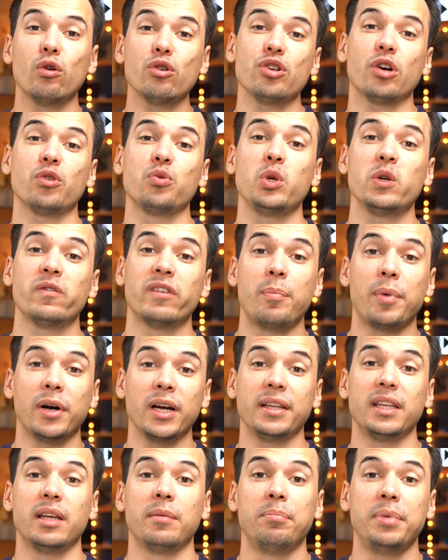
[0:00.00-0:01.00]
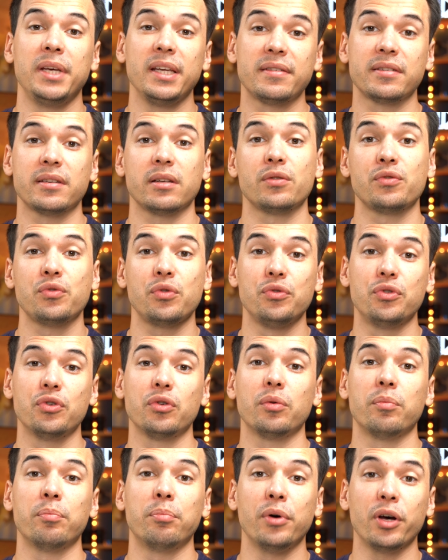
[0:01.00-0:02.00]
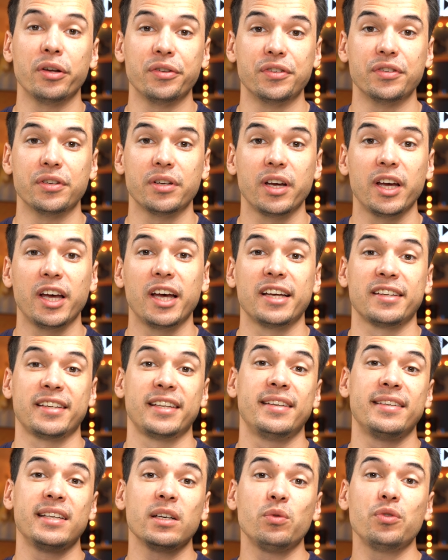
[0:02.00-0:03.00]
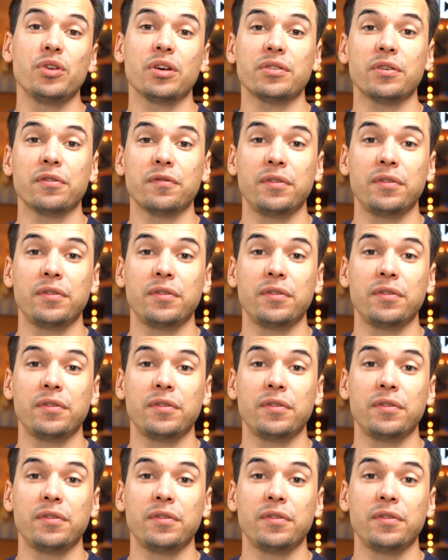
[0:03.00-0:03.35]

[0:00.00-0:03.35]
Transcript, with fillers: Aujourd'hui, on va parler des Beats Studio Buds. C'est des écouteurs sans